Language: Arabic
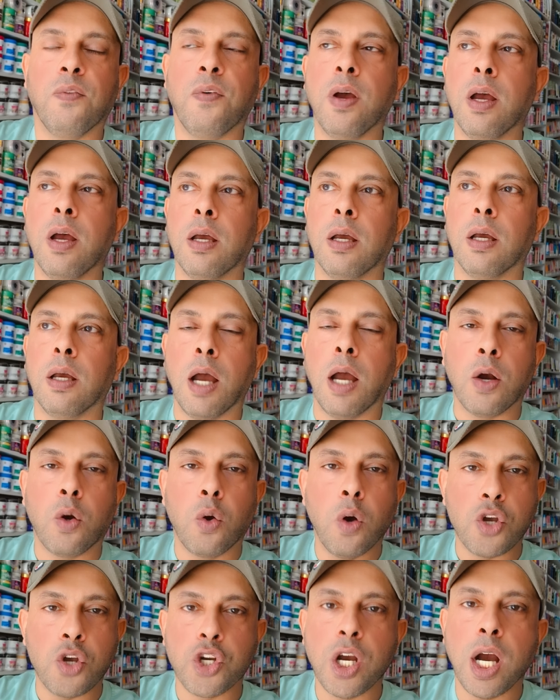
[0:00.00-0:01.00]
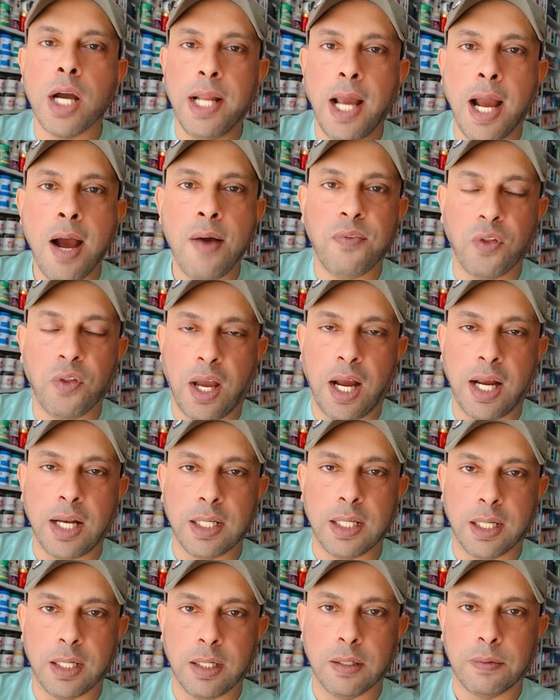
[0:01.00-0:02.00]
فاكو اشياء نحافظ
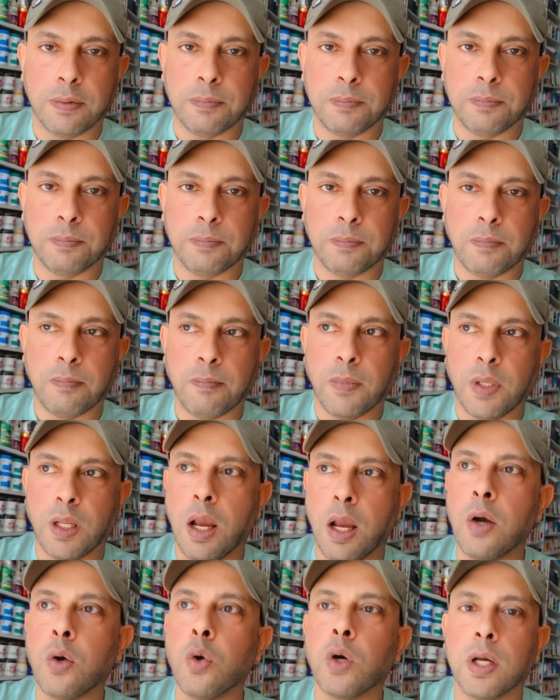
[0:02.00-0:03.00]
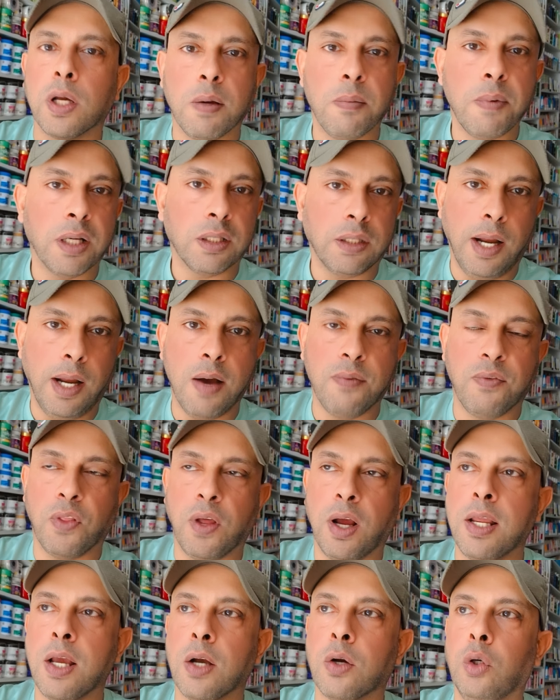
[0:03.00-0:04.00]
عليها اكو كريمات نحافظ
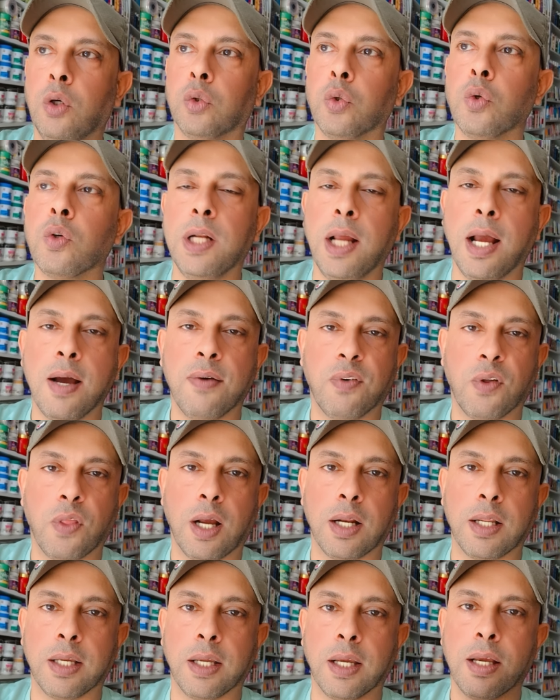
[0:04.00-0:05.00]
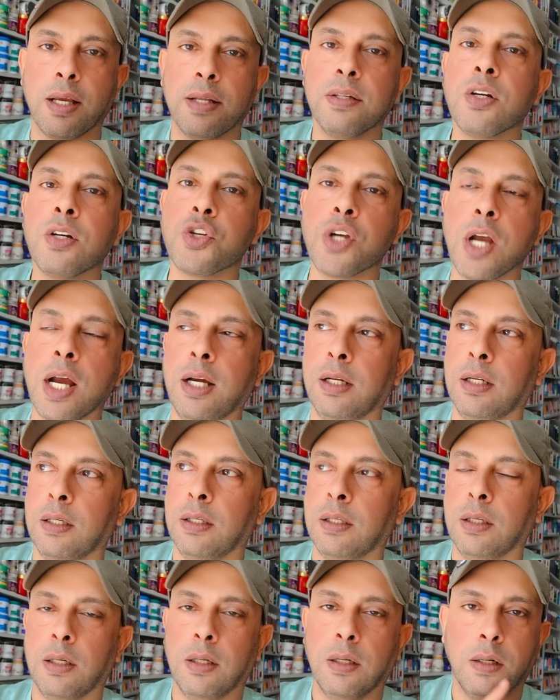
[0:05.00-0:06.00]
عليها اكو عطور نحافظ عليها نرجع
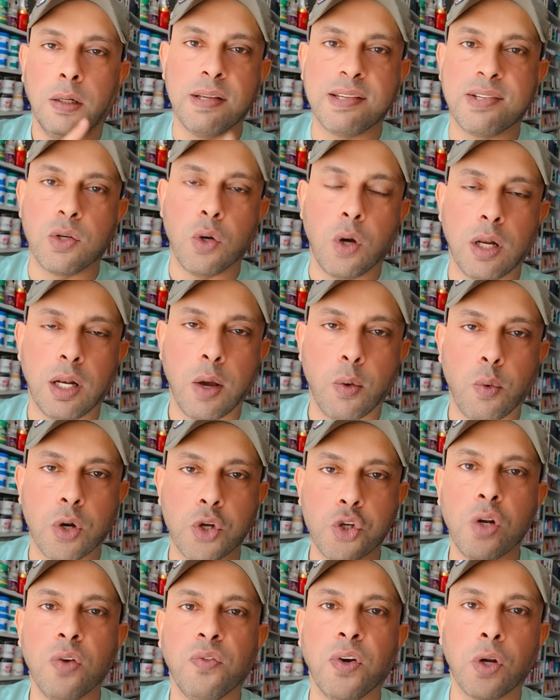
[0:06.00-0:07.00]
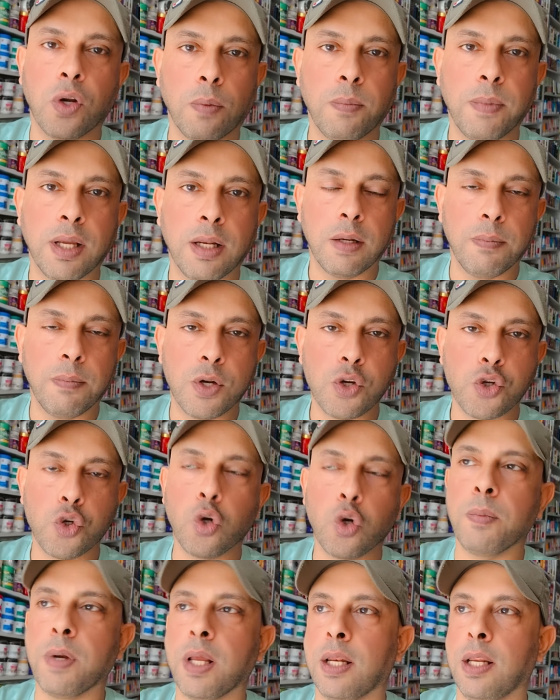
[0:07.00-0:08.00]
للسؤال الاول شنو الفرق
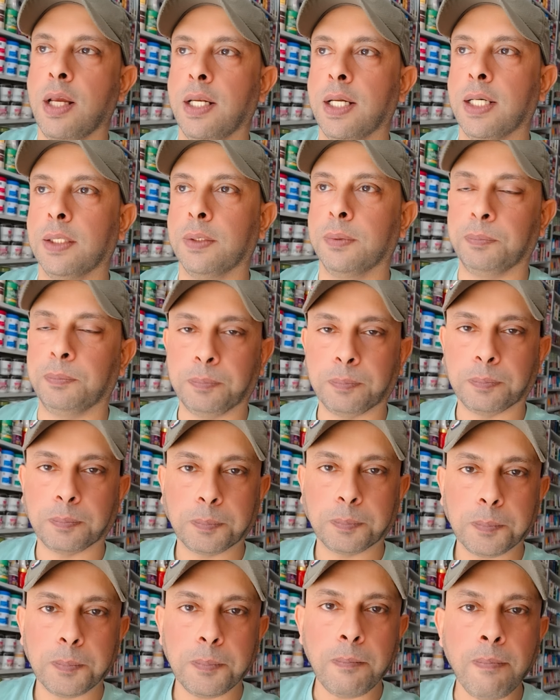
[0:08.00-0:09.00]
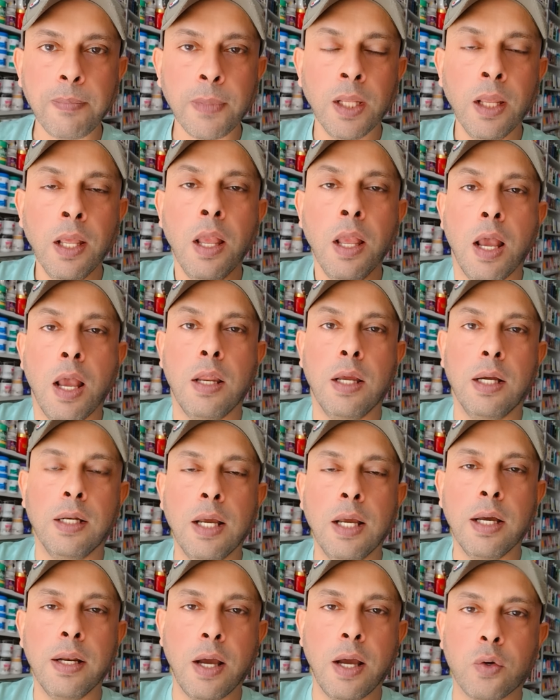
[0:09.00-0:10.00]
المنشور وبين الاعلان
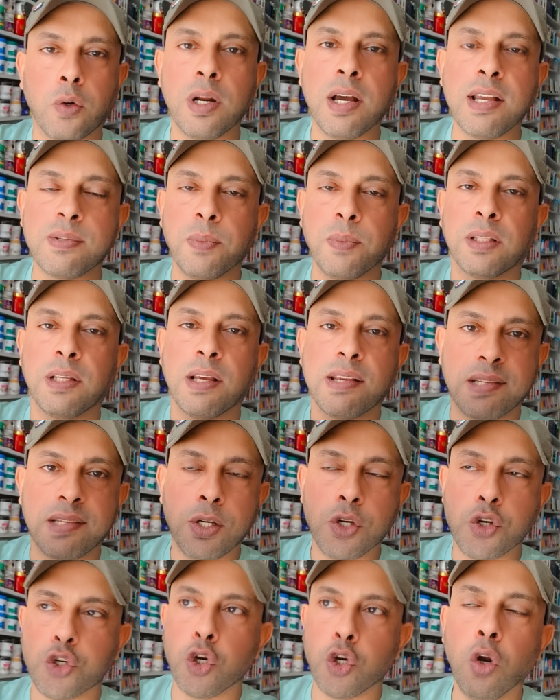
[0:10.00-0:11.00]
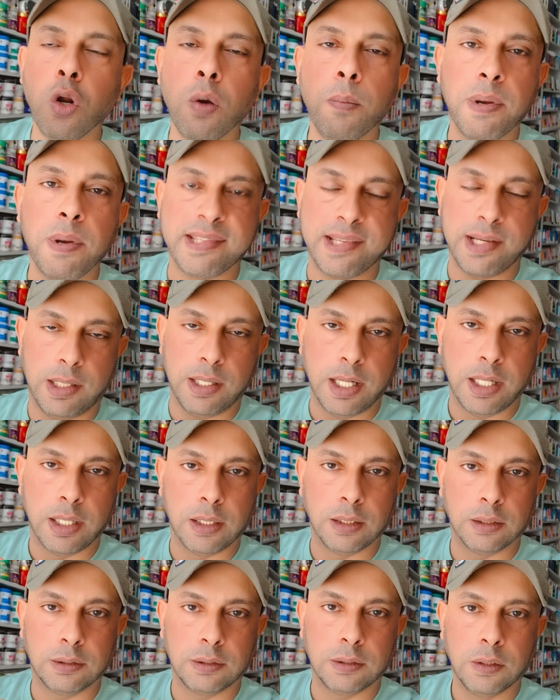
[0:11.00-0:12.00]
الاعلان اكو ناس مختصين شغلهم بس
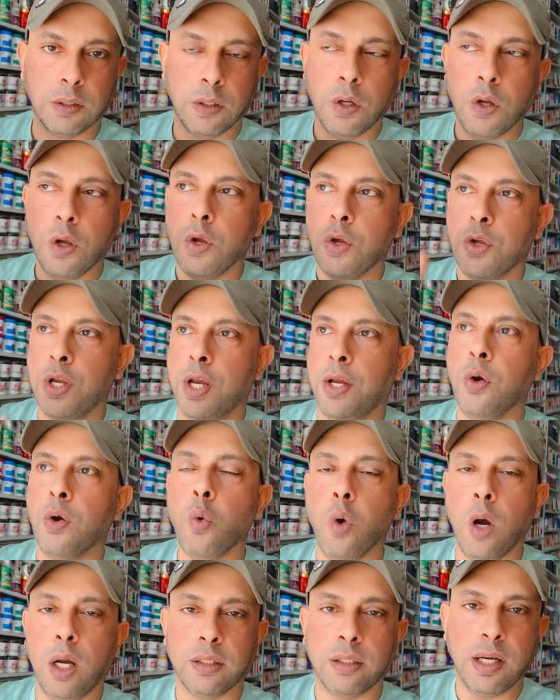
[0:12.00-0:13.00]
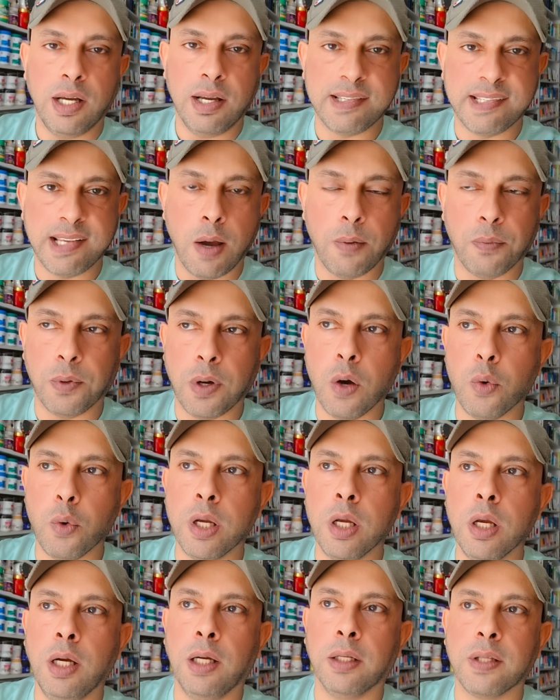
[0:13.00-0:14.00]
اعلانات يعني هو عنده حساب
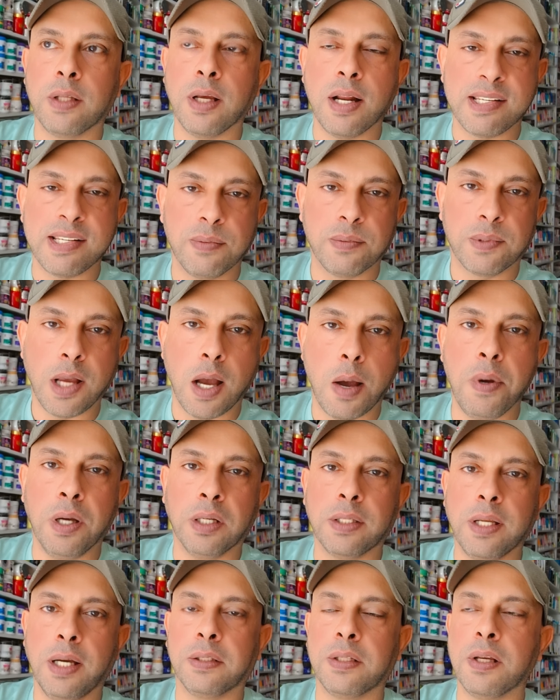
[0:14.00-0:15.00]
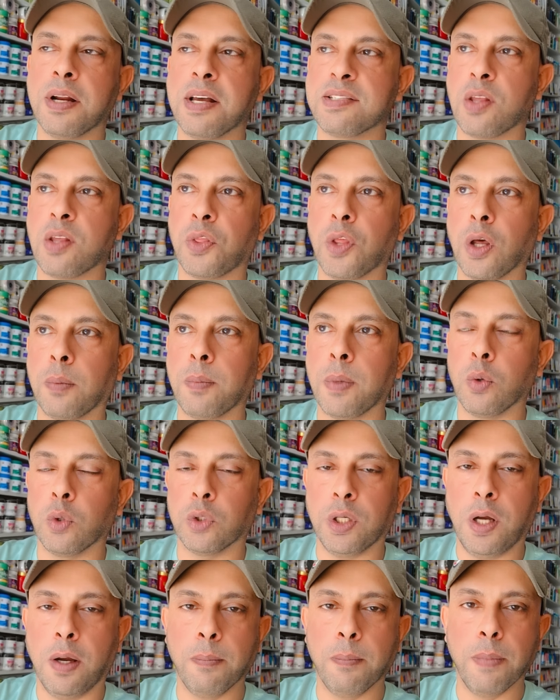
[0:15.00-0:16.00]
قوي عنده ناس متابعته عنده ناس تثق به
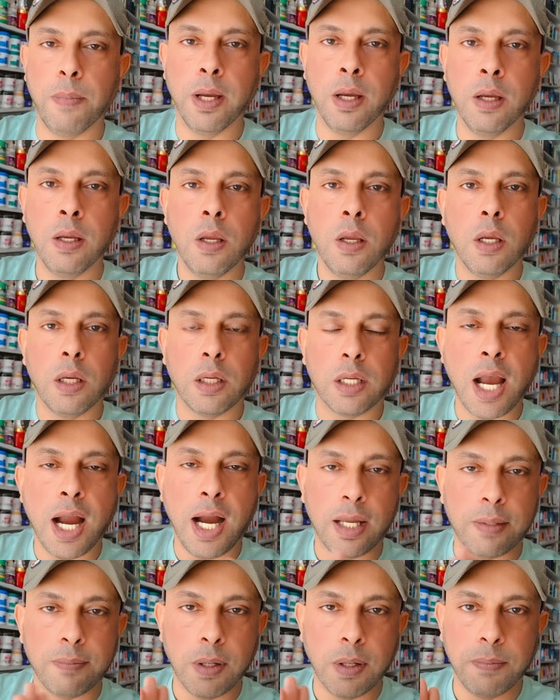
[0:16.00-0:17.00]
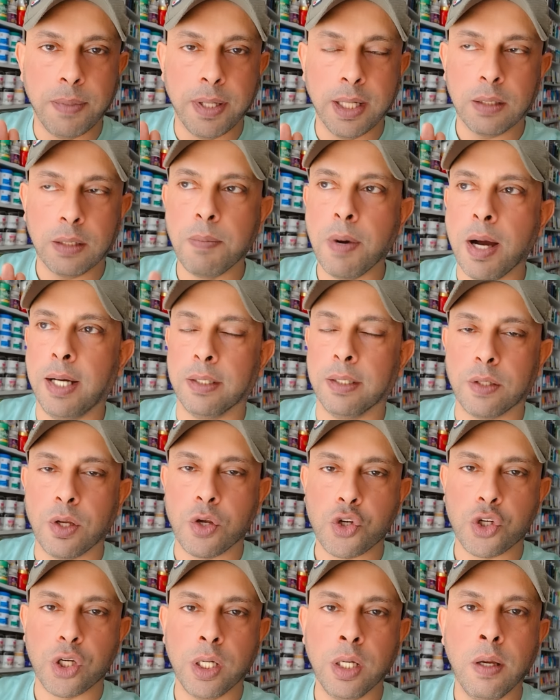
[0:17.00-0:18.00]
وتحبه قاعد بالبيت ما
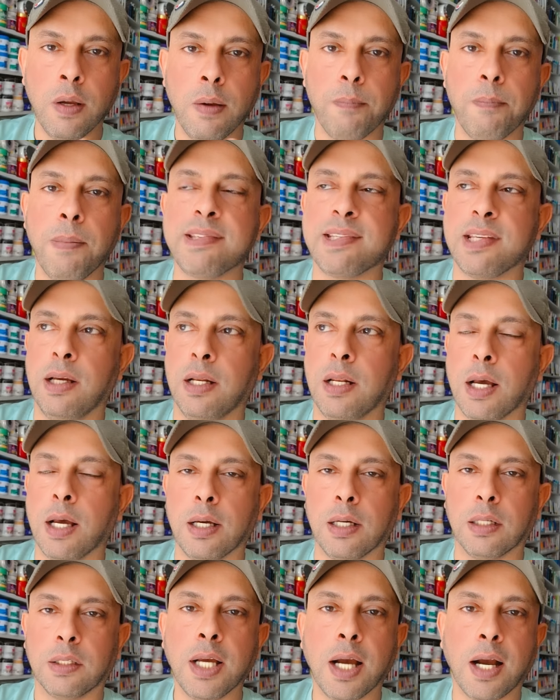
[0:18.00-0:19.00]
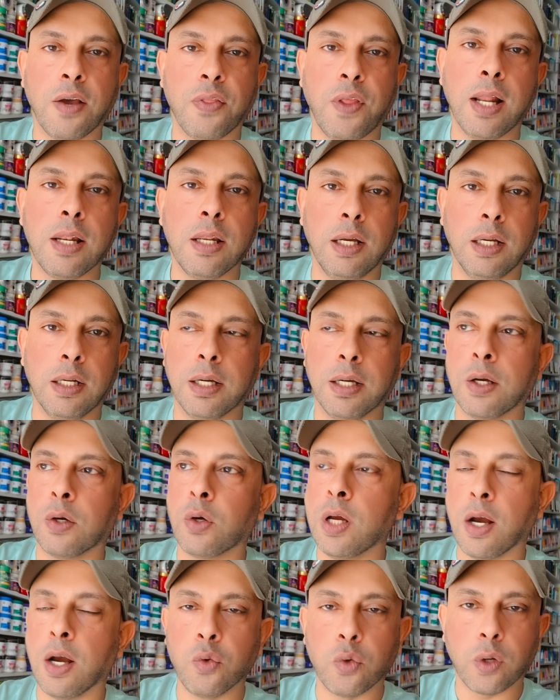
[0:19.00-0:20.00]
عنده شيء بس اعلانات ياخذ على
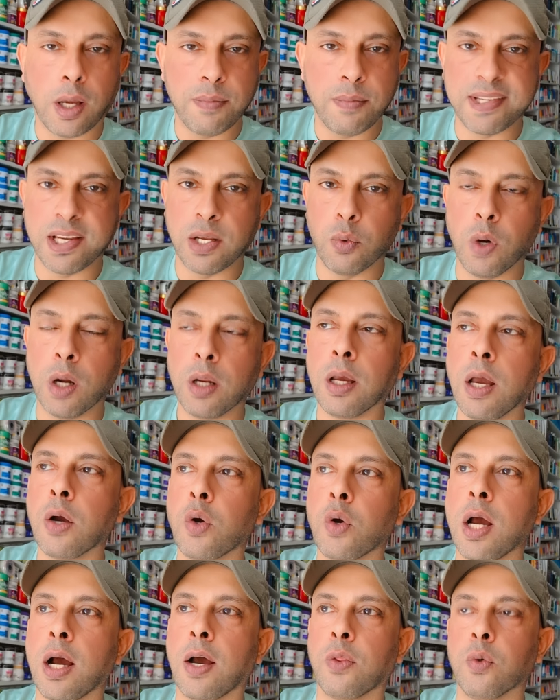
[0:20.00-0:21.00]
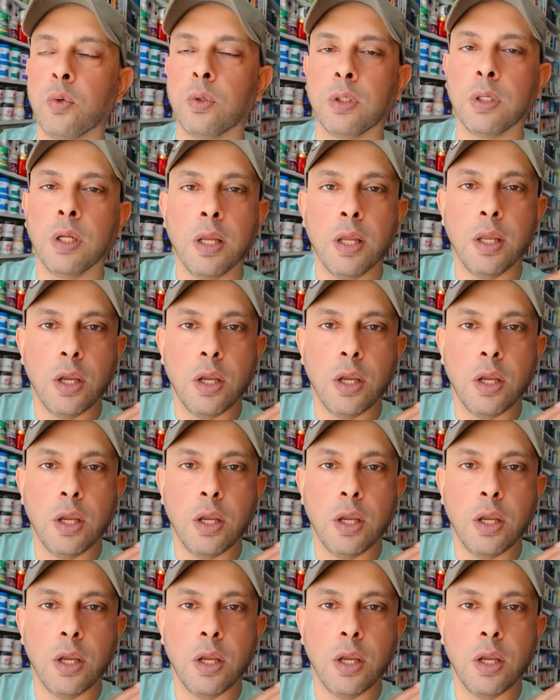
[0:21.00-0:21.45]
اعلانك وياخذون 50 ياخذون وياخذون